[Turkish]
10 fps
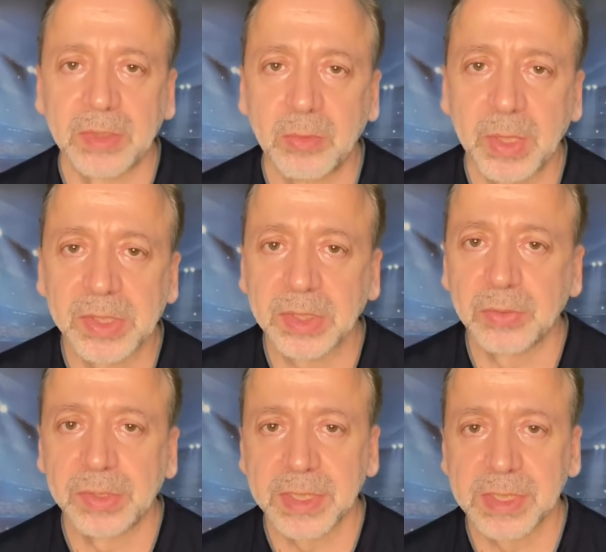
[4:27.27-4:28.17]
O maçlar
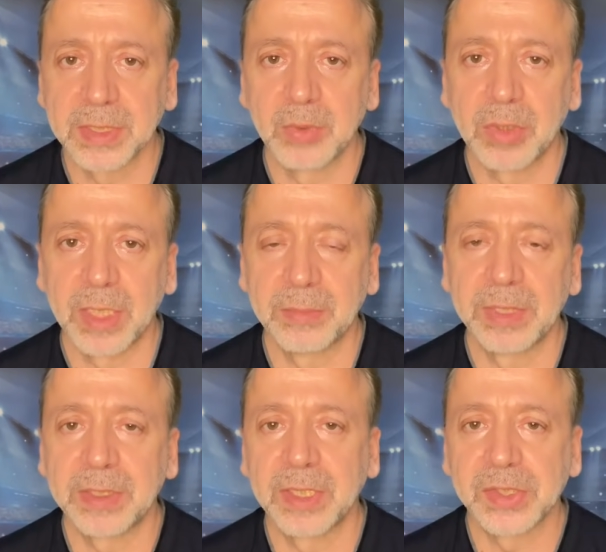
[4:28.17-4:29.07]
öncesinde bu
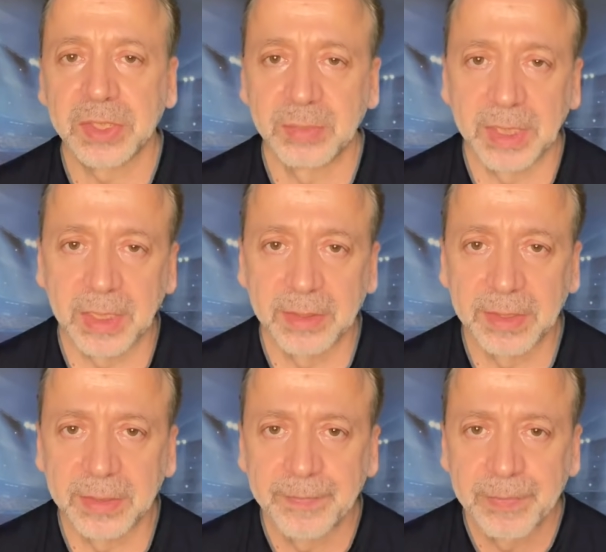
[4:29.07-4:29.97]
galibiyet ilaç gibi
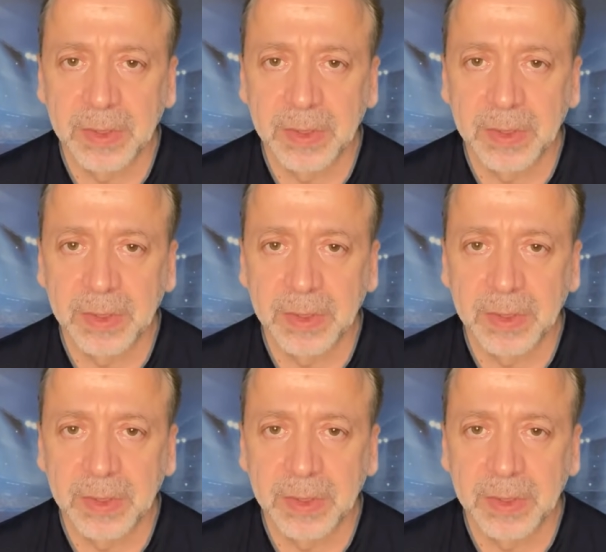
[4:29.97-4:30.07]
geldi.